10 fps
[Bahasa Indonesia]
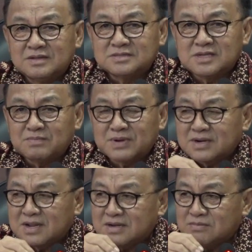Saya
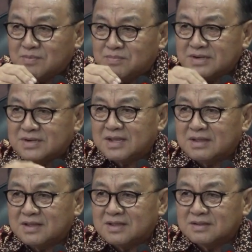pernah di Bapenda
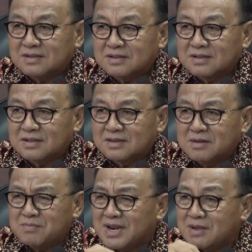
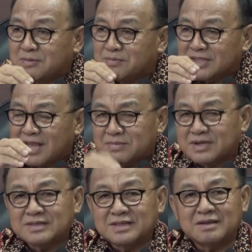pengalaman pertama
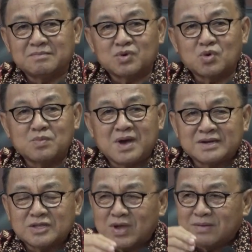kita
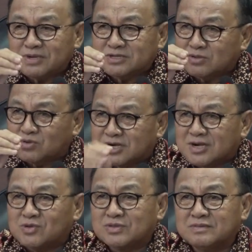perubahan itu hampir satu
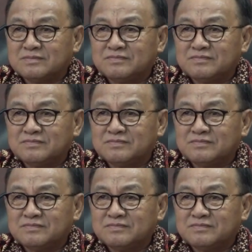triliun.